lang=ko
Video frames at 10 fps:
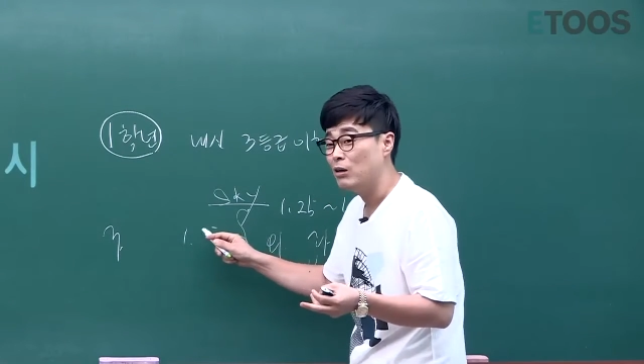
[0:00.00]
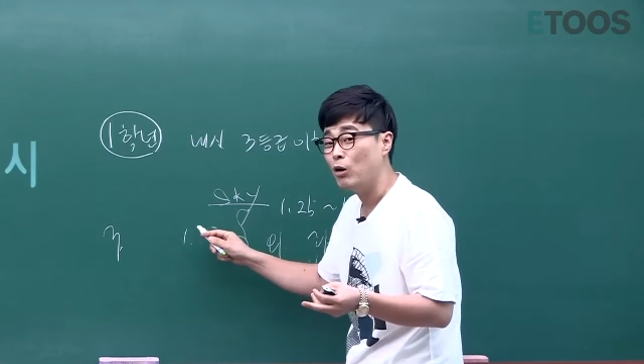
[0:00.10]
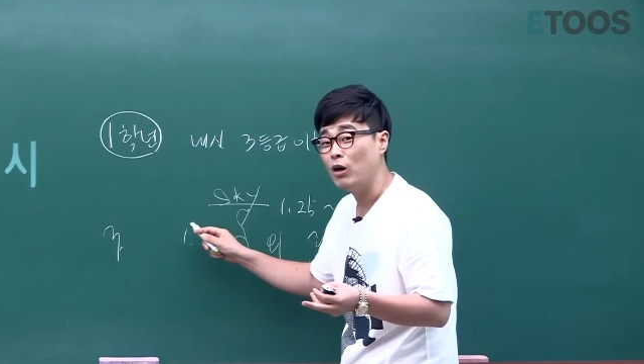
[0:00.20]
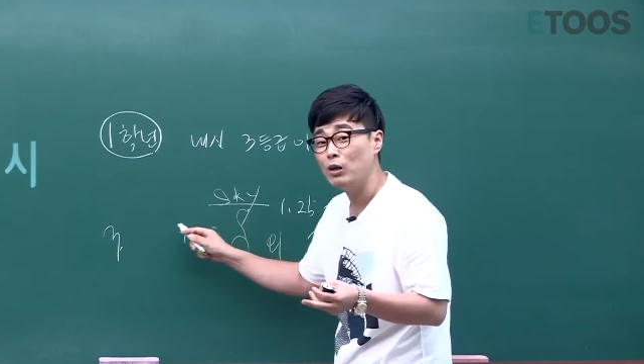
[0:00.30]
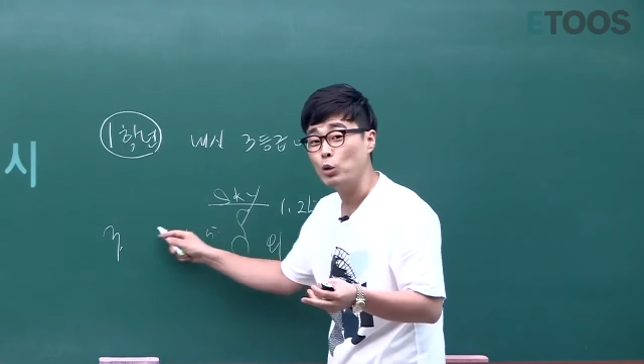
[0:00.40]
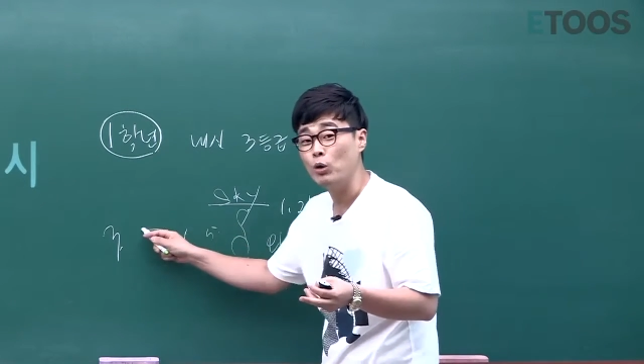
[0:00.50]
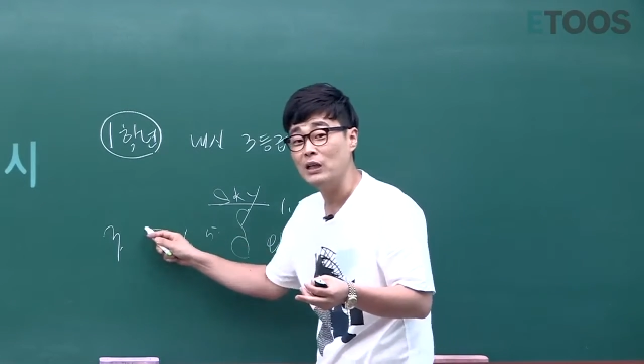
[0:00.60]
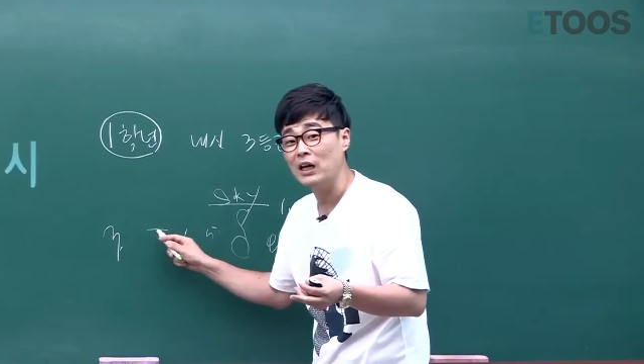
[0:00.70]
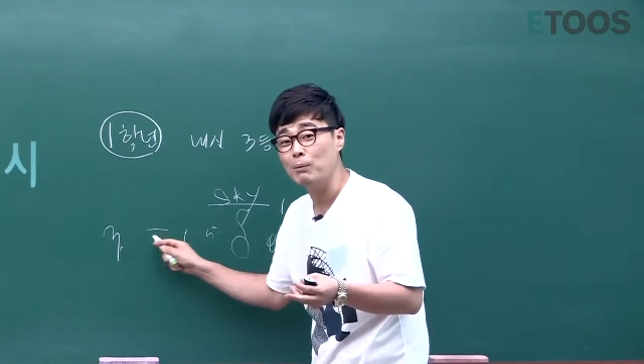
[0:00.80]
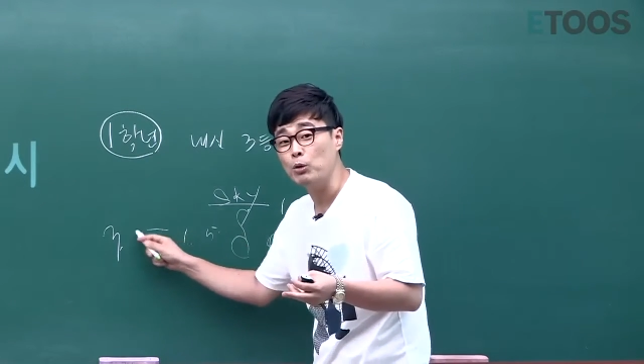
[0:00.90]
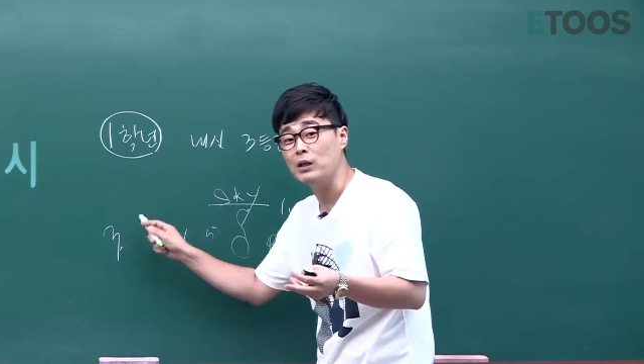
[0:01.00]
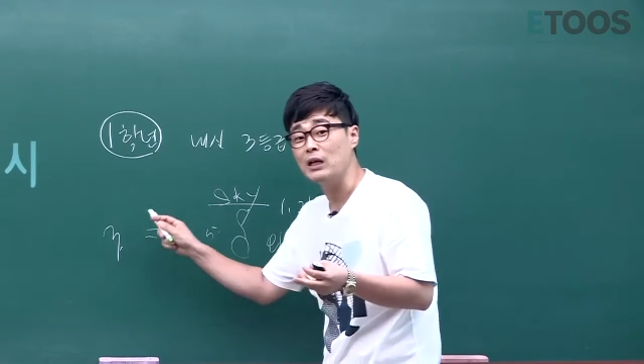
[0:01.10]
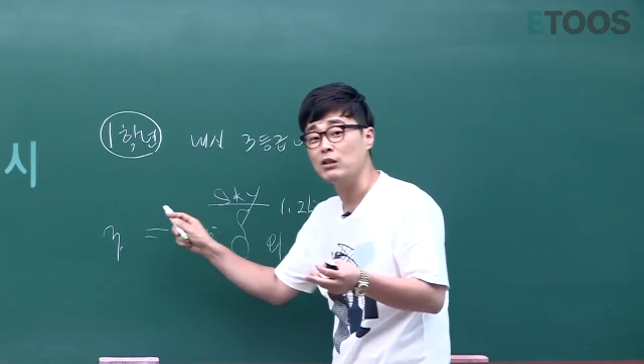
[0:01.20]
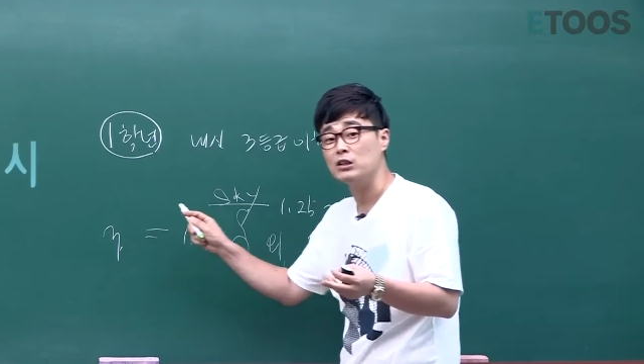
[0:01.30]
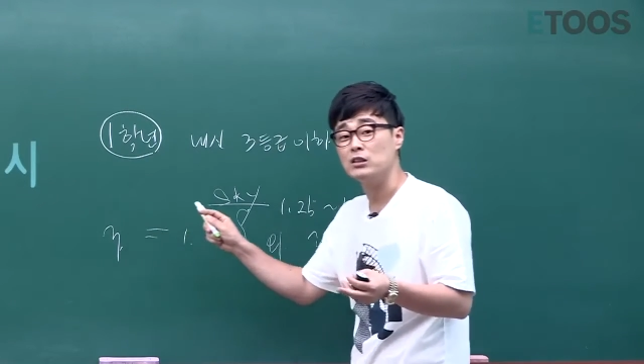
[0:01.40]
거의 동일하게
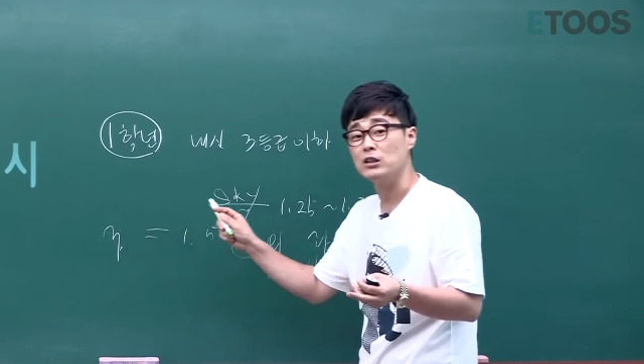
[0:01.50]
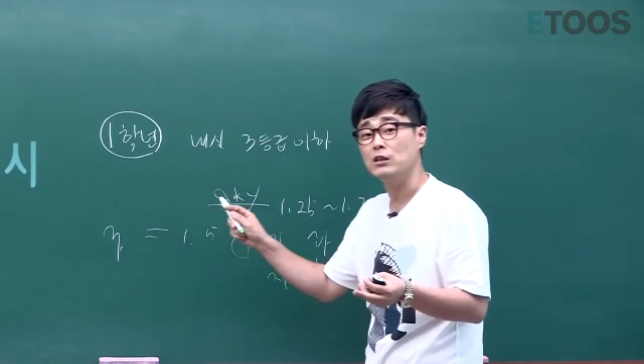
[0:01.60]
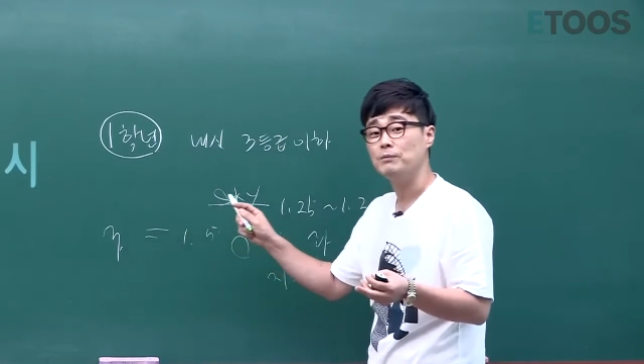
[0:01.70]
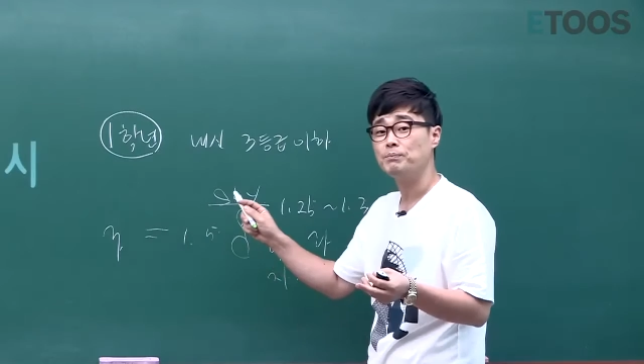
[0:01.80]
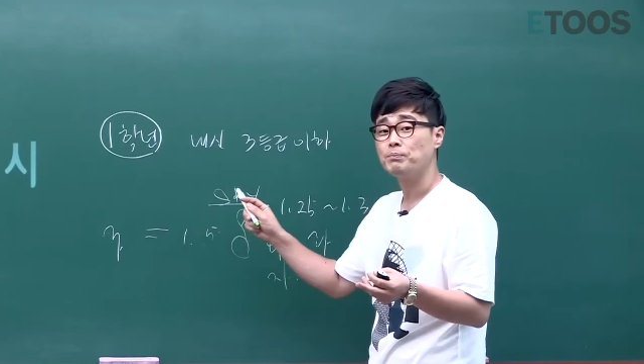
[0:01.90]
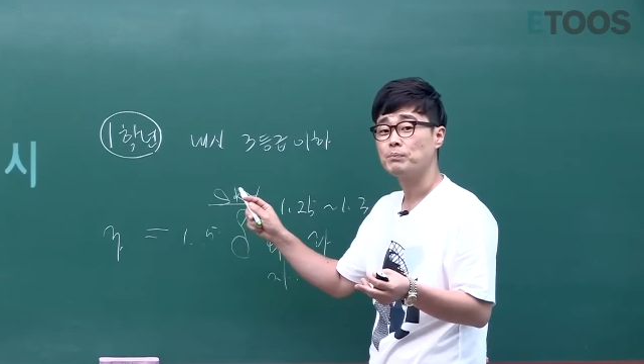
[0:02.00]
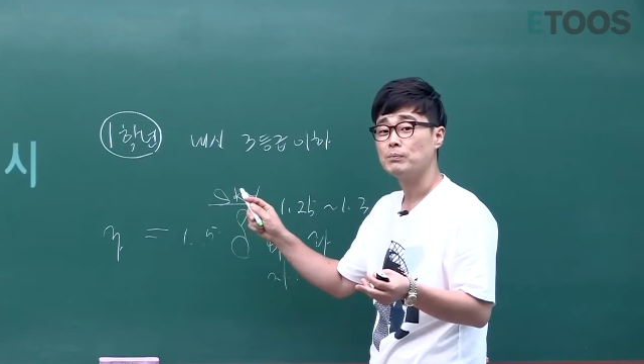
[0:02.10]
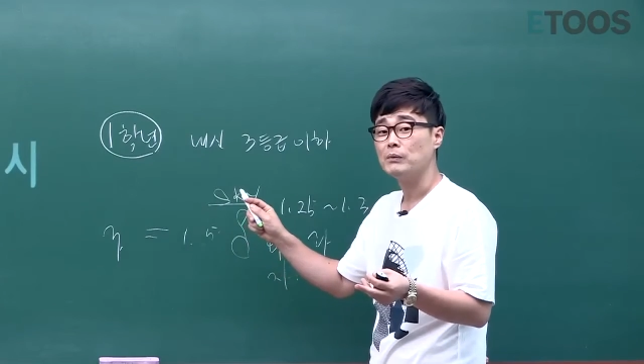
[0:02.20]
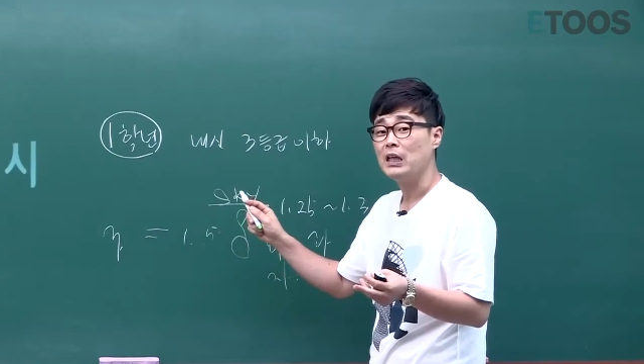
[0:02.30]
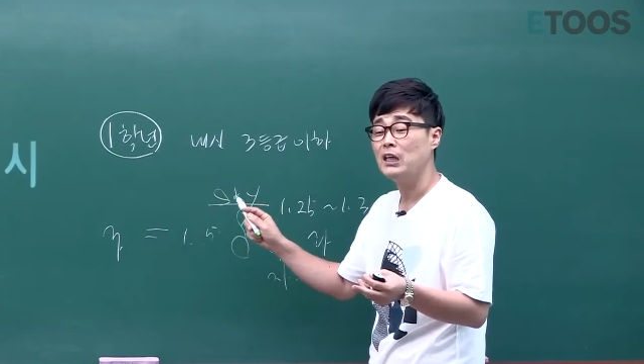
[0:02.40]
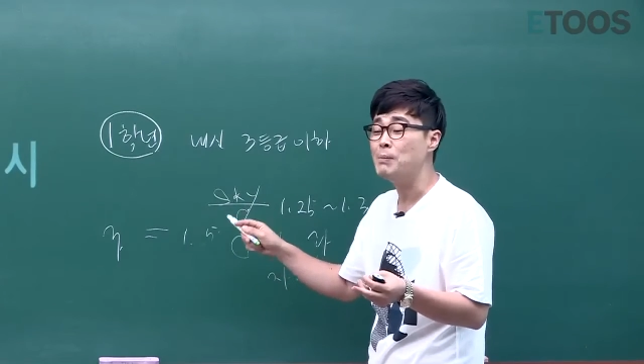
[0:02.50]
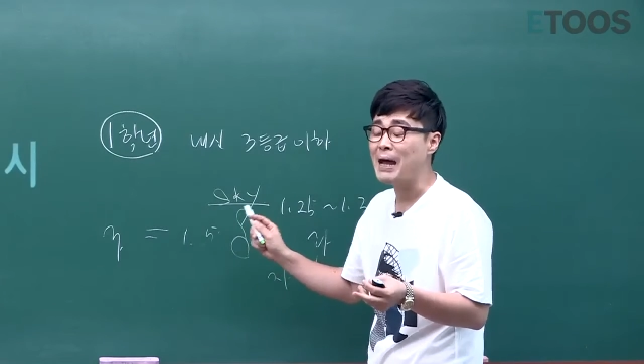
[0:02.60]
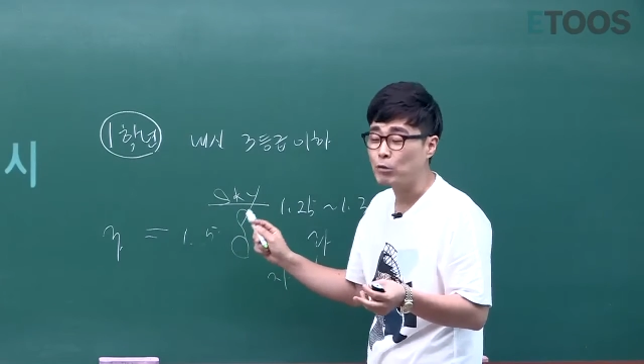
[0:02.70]
본다는 것이죠. 이러면